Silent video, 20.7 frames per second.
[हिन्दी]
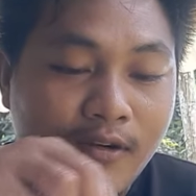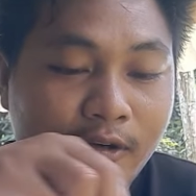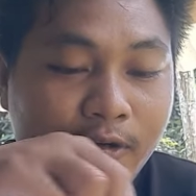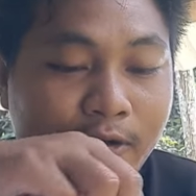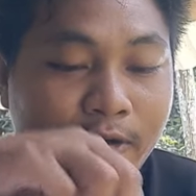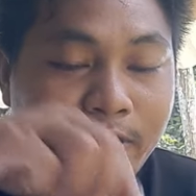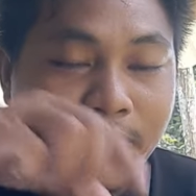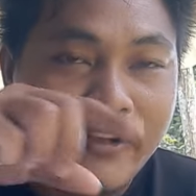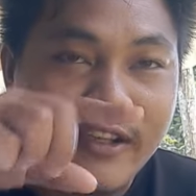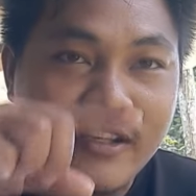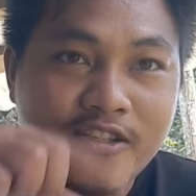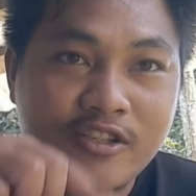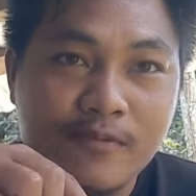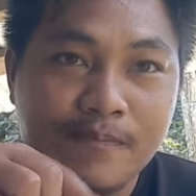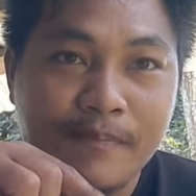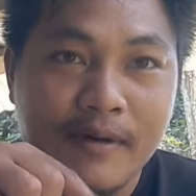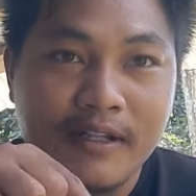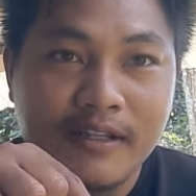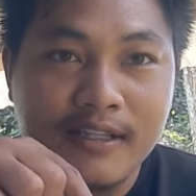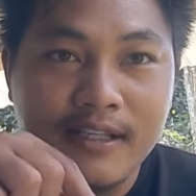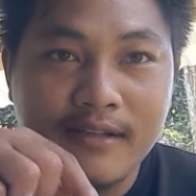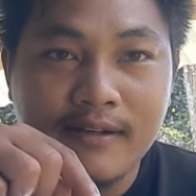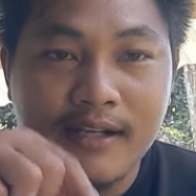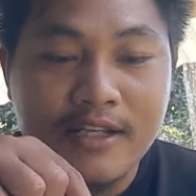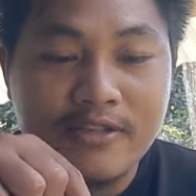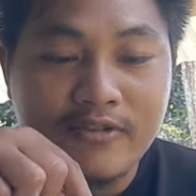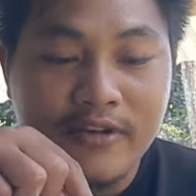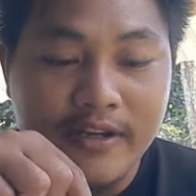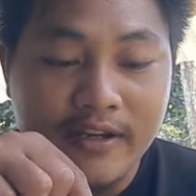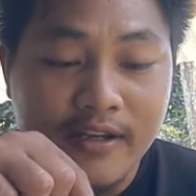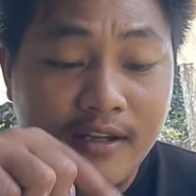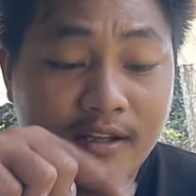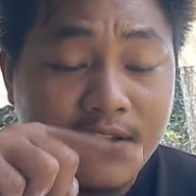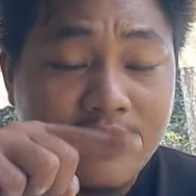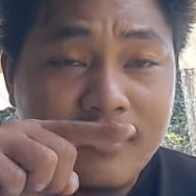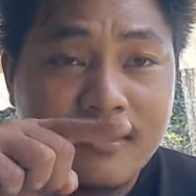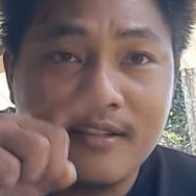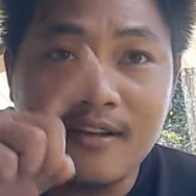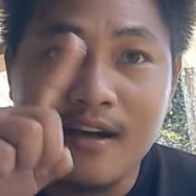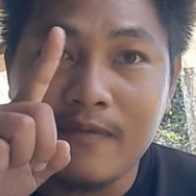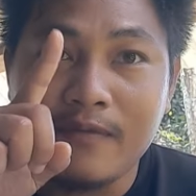और ये जो पत्ते वाला जो है ना
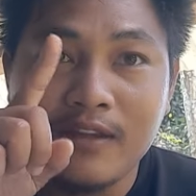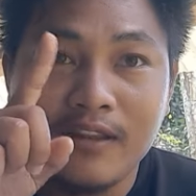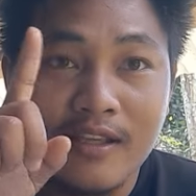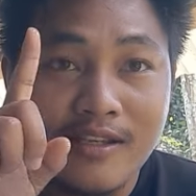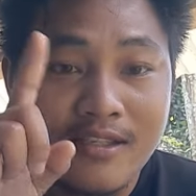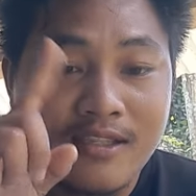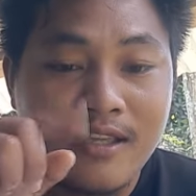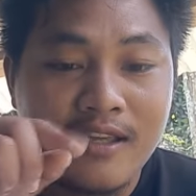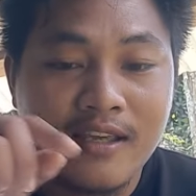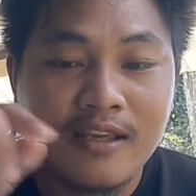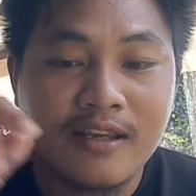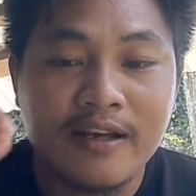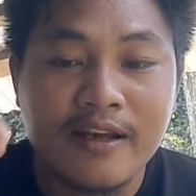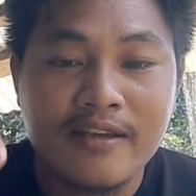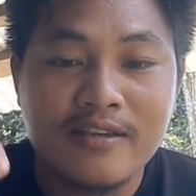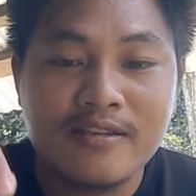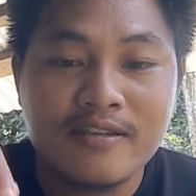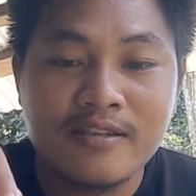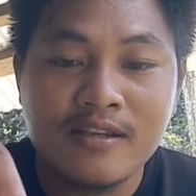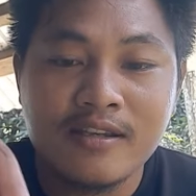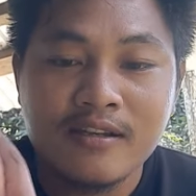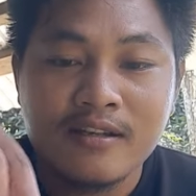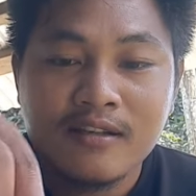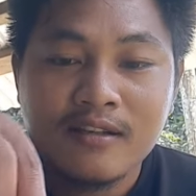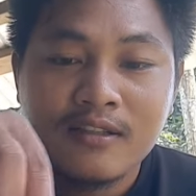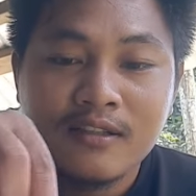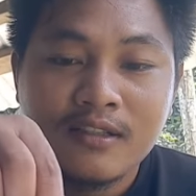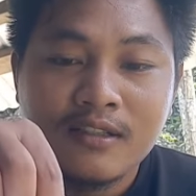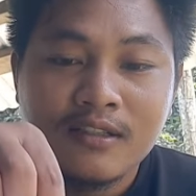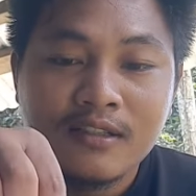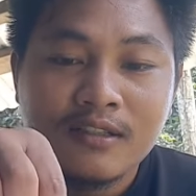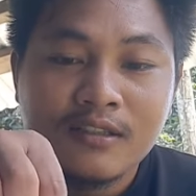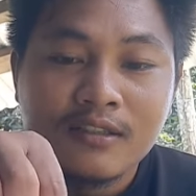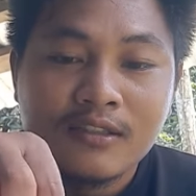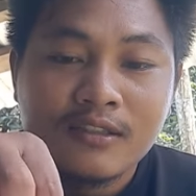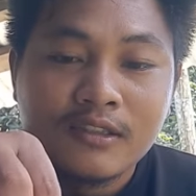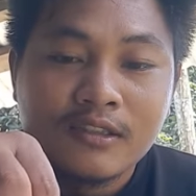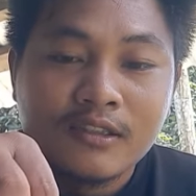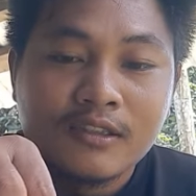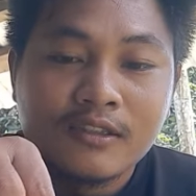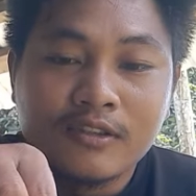काफ़ी टेस्टी है गैस
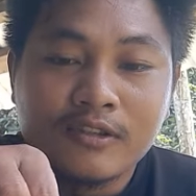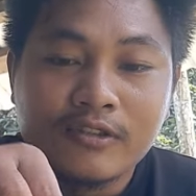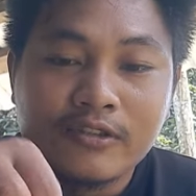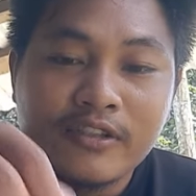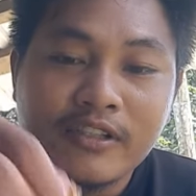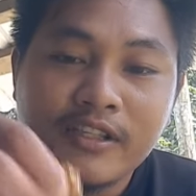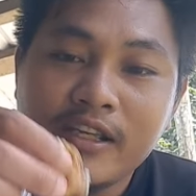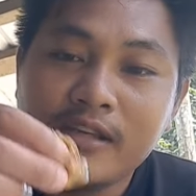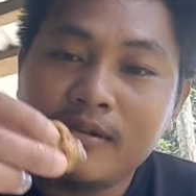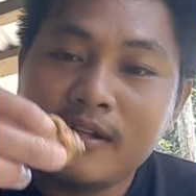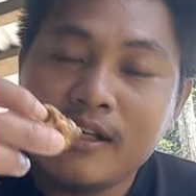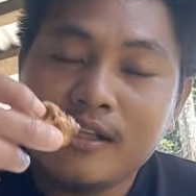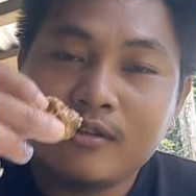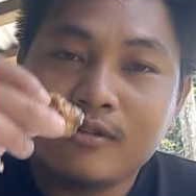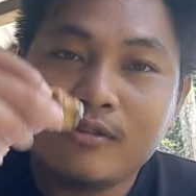और ये वाला